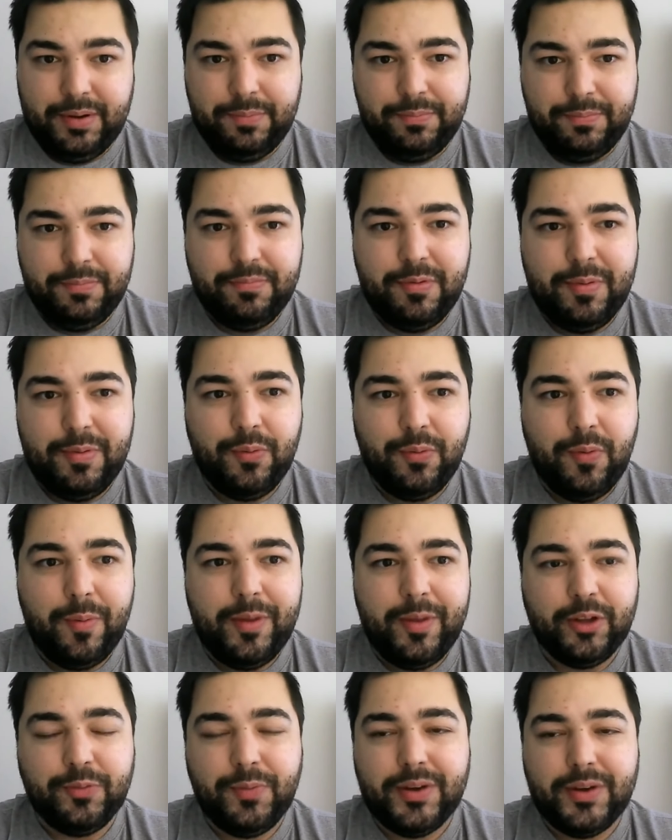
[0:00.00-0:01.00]
em primeiro
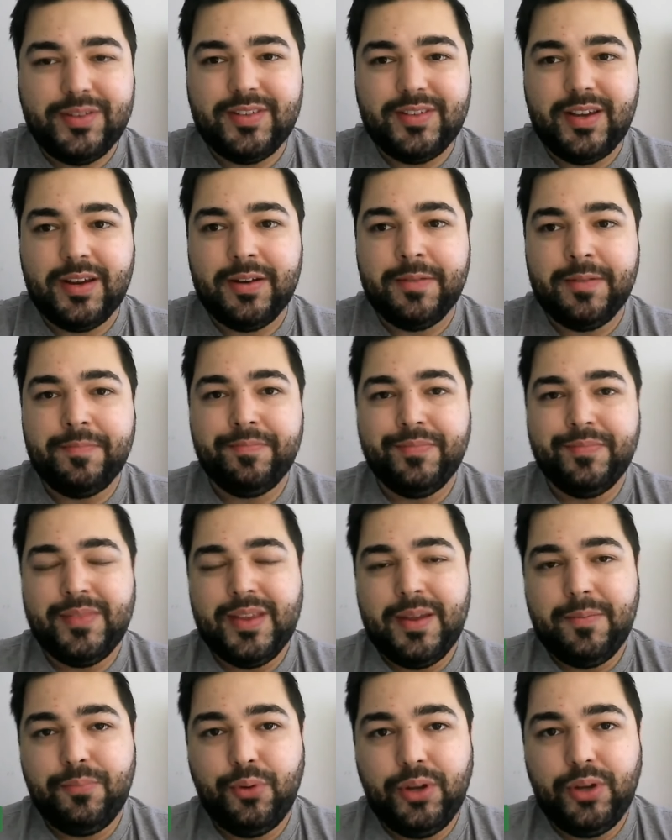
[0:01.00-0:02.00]
momento, pode ser
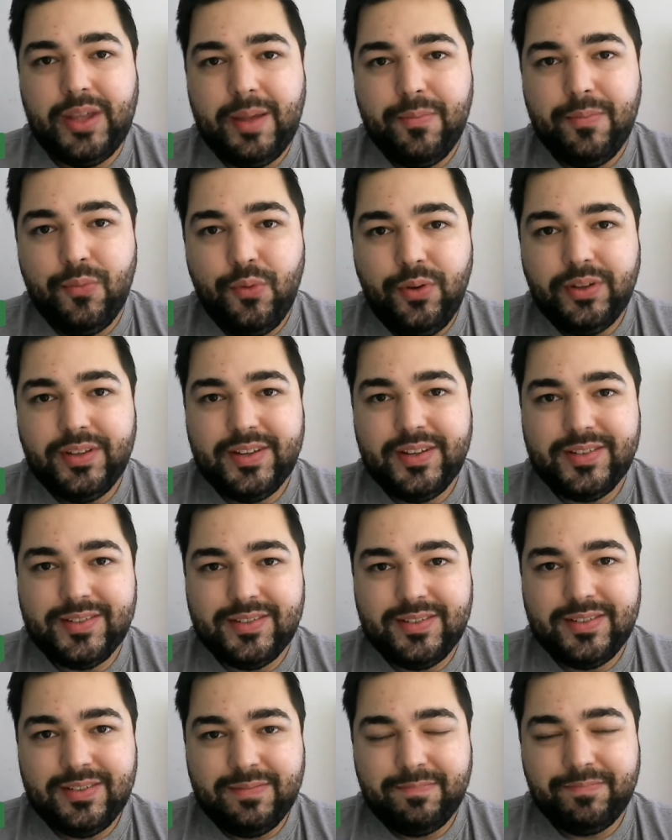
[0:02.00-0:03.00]
porque
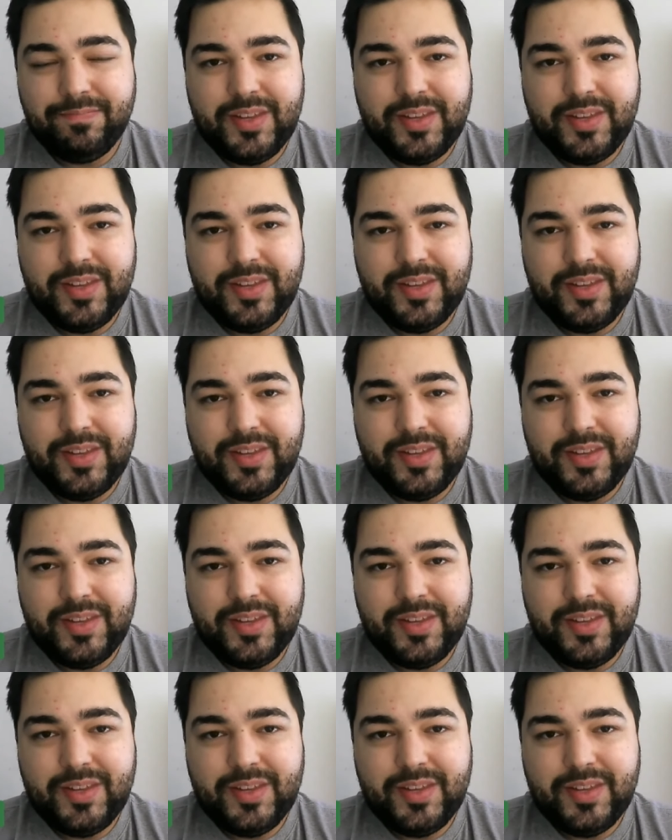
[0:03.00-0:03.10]
muitas